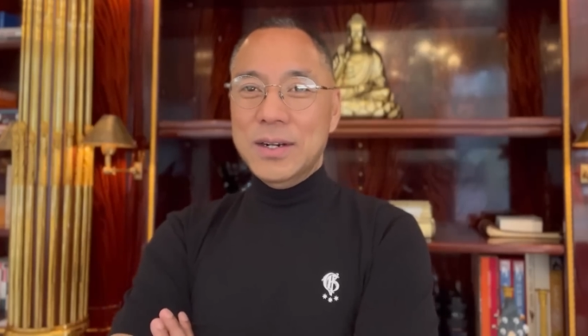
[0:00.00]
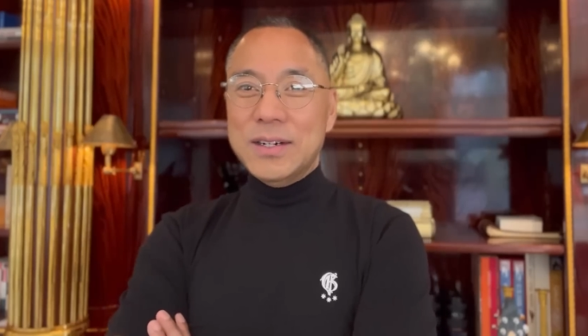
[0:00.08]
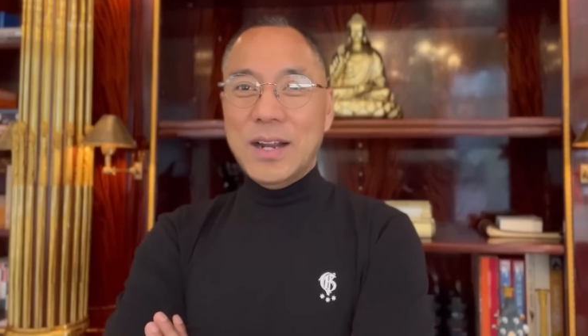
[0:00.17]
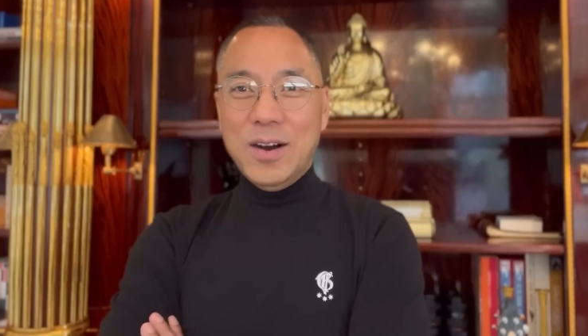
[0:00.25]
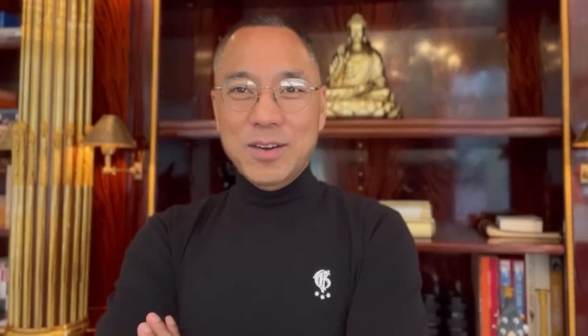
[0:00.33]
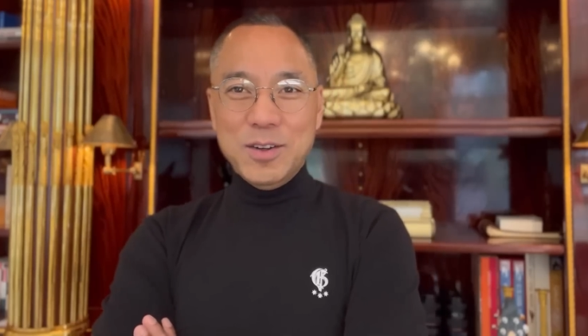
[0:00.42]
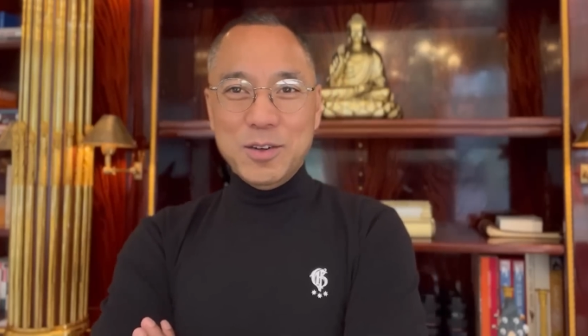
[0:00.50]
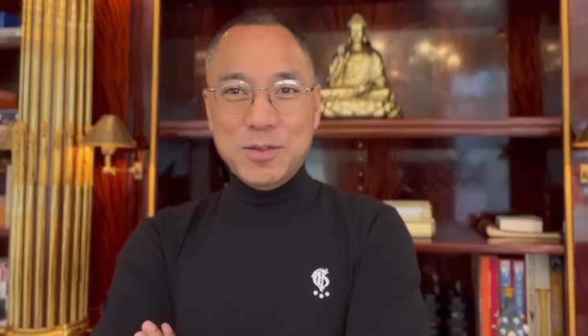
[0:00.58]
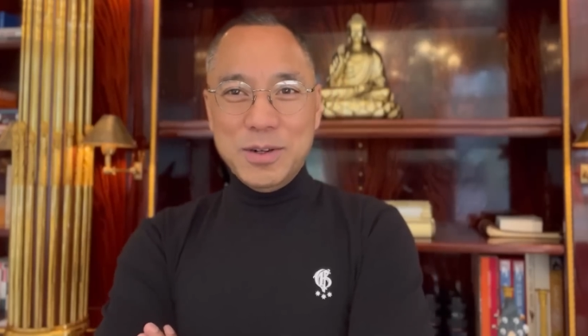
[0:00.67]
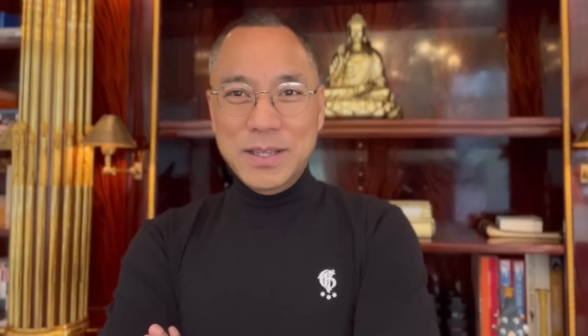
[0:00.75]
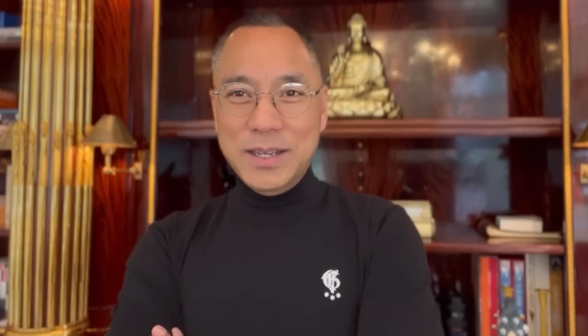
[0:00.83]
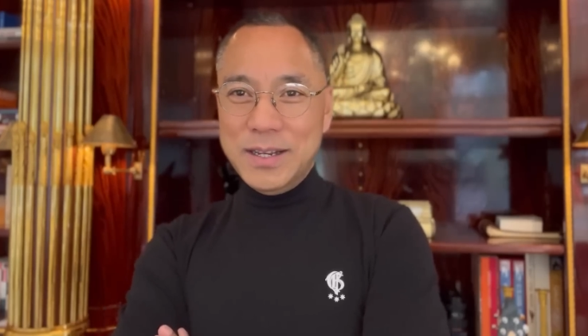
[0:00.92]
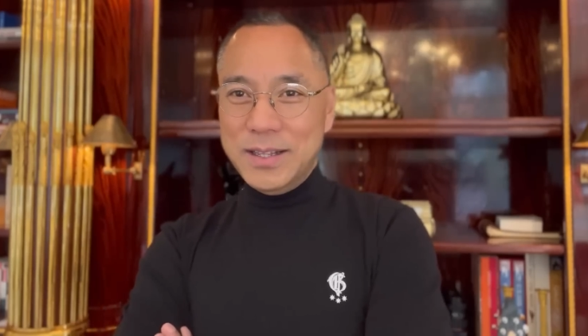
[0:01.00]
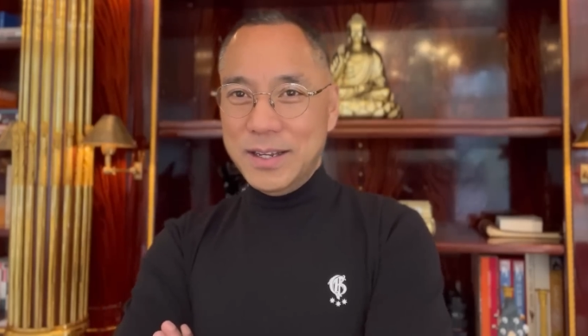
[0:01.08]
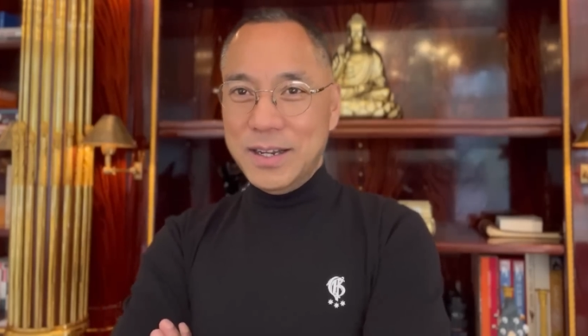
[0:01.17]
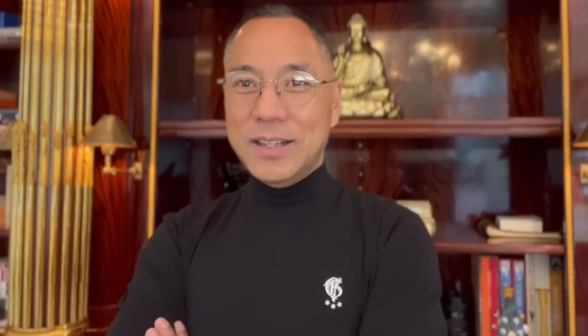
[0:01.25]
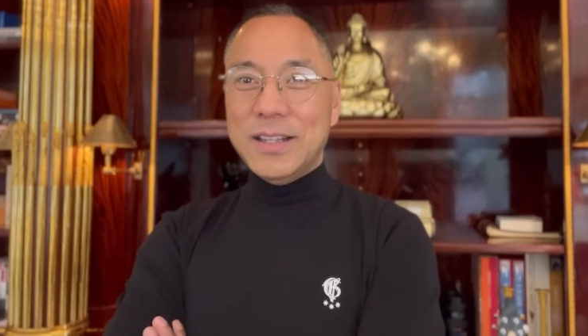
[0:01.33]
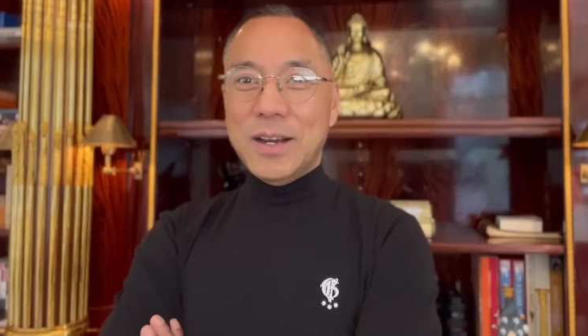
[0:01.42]
然后就说那个那
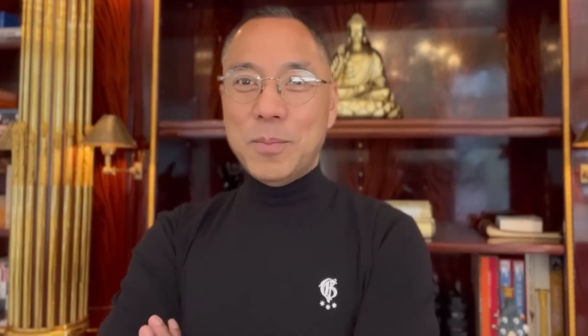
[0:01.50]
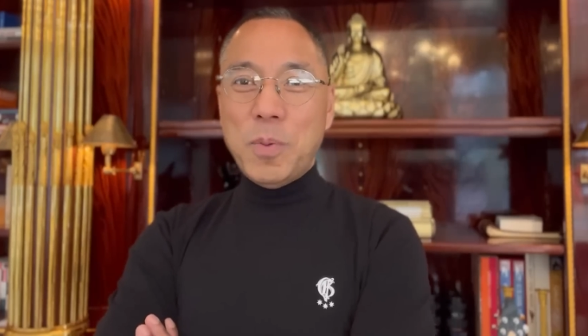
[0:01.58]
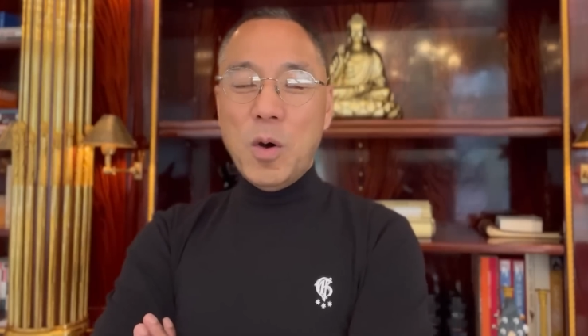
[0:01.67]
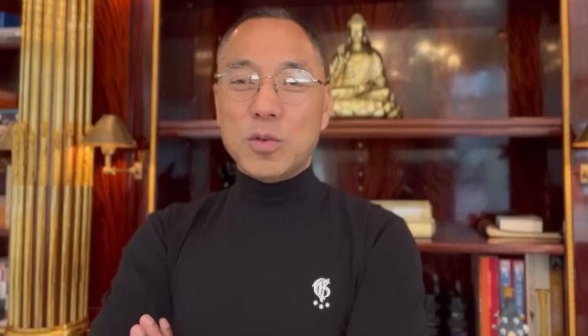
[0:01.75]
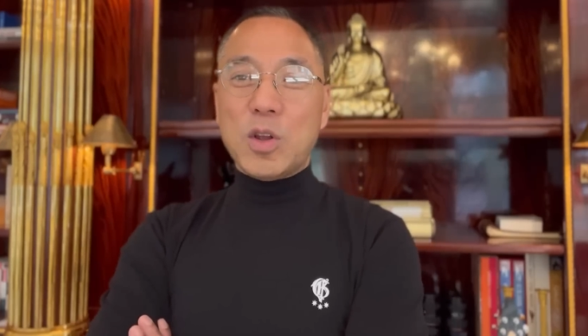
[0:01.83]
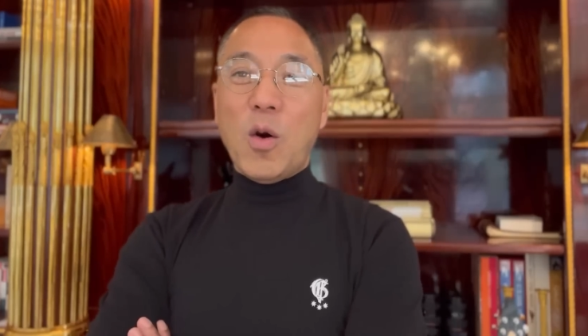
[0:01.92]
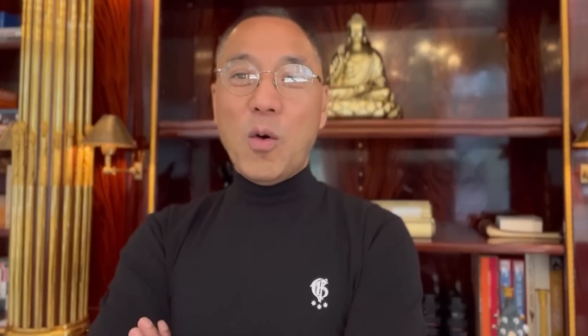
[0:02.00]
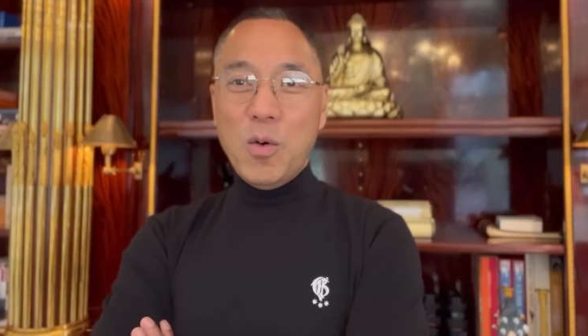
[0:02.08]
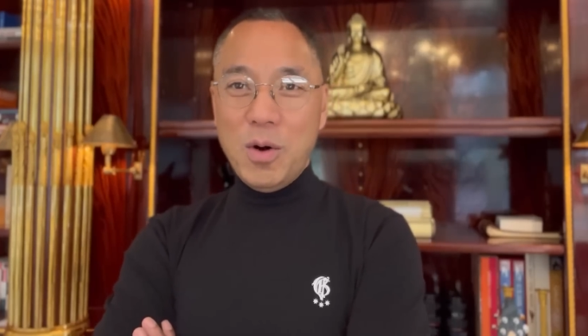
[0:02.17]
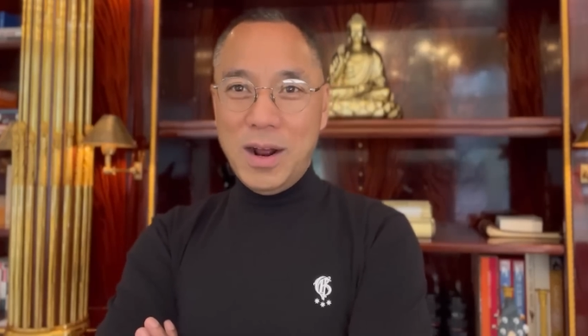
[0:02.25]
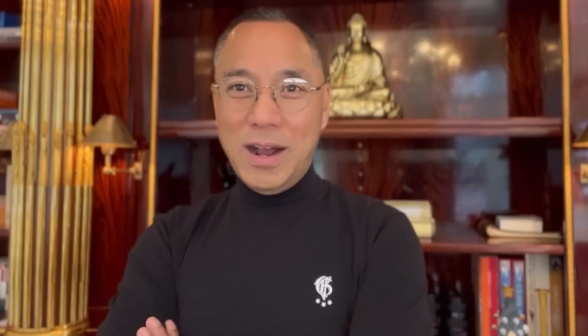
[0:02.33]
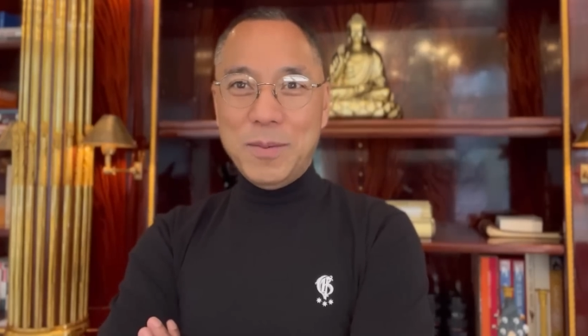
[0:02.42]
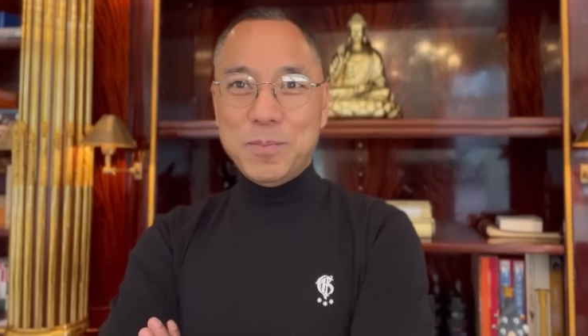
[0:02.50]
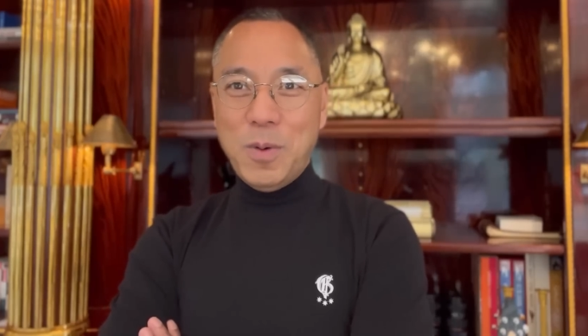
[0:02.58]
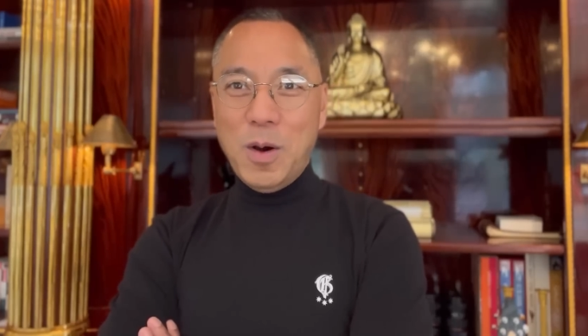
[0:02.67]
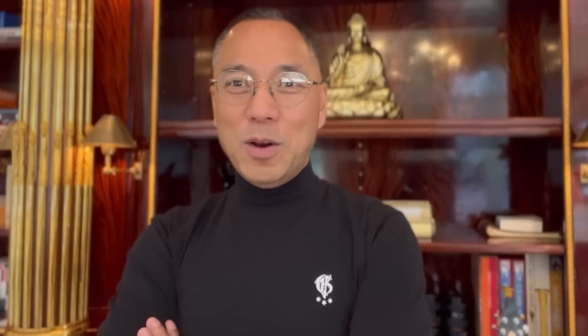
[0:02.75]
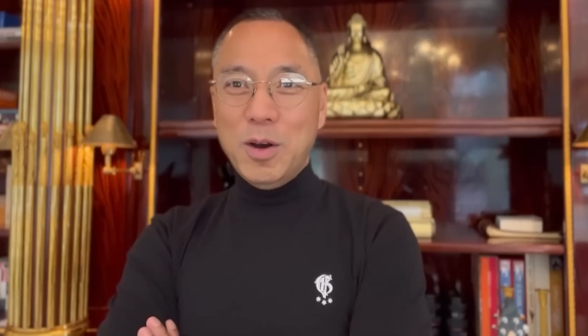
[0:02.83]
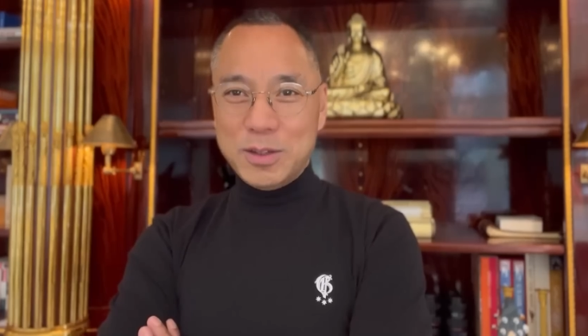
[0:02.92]
个那个爆头啊，
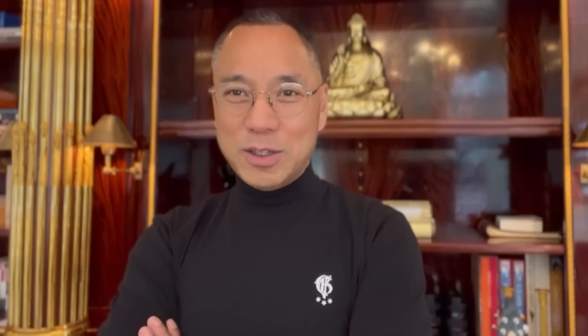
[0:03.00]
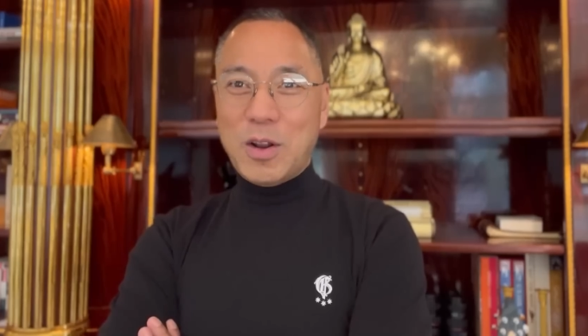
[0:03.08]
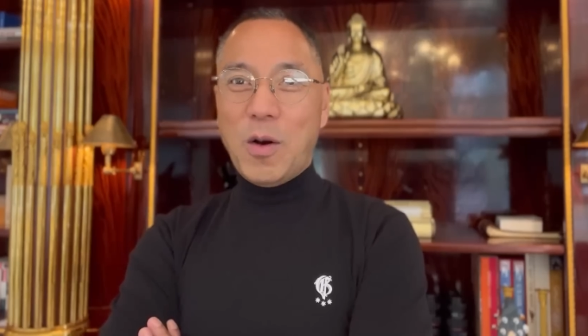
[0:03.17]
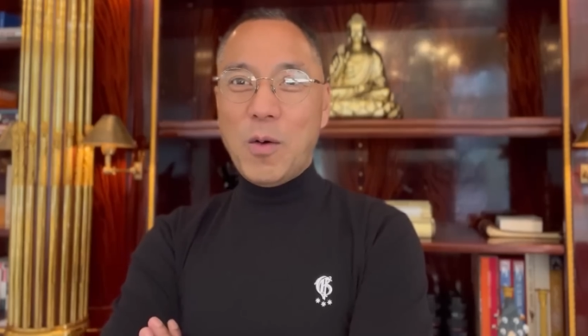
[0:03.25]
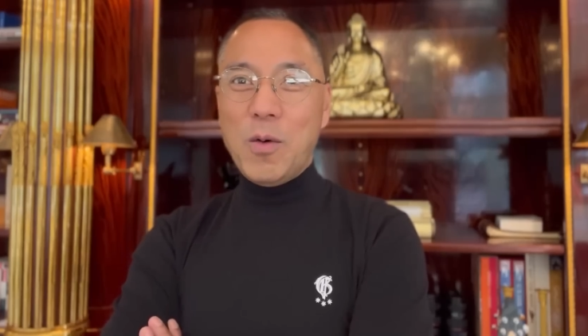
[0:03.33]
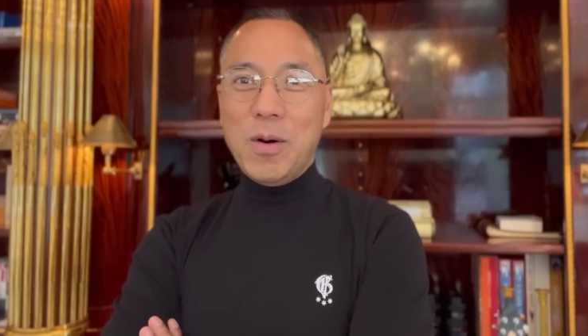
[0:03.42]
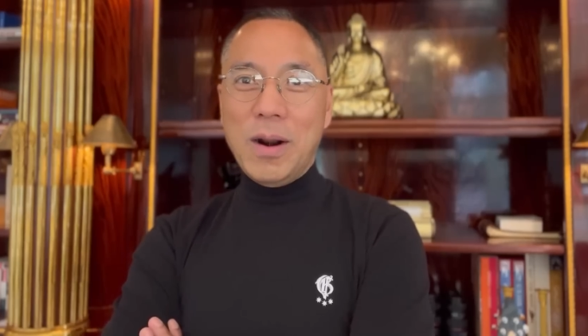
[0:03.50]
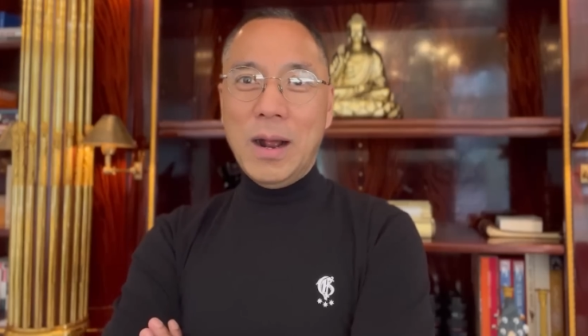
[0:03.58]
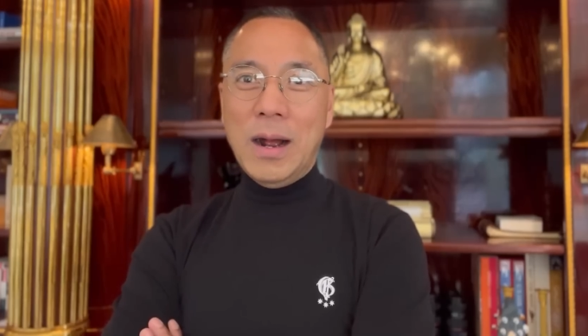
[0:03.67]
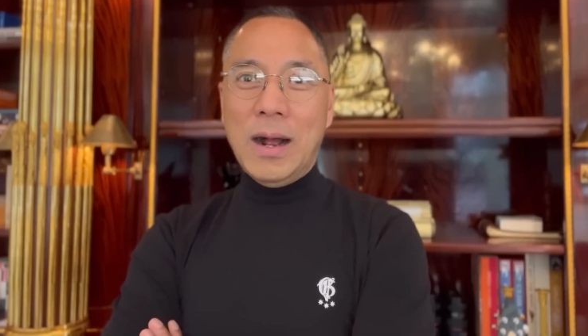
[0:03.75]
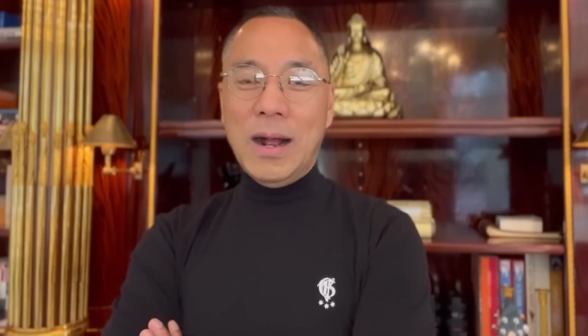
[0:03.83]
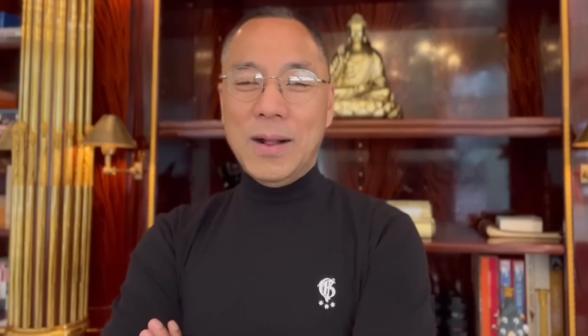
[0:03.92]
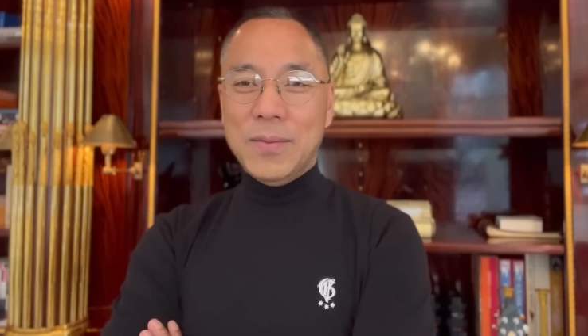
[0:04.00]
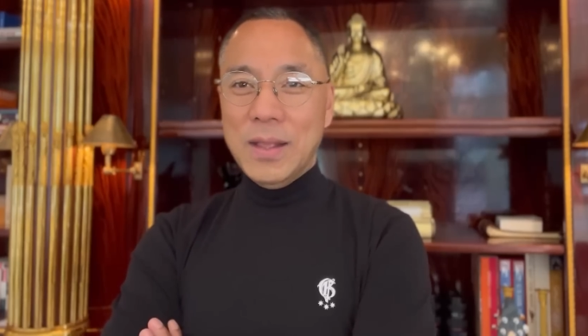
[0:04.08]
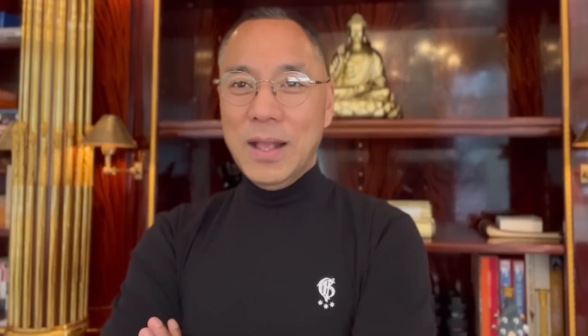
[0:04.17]
爆料的头啊，